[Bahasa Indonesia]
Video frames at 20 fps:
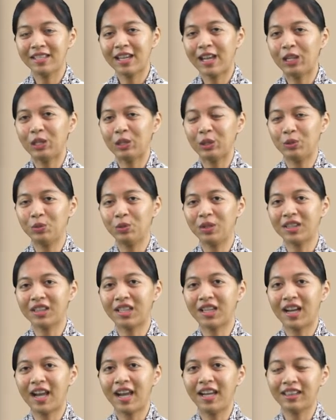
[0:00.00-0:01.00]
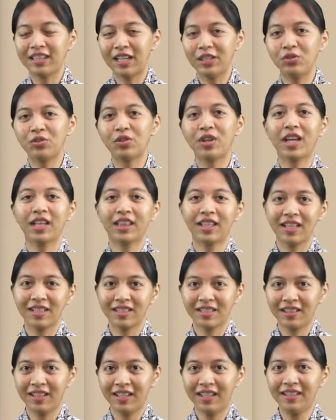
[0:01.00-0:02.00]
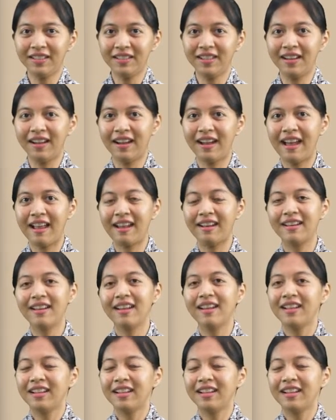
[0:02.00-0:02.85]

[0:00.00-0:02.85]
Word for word: yaitu keterkaitan corak tekstil dengan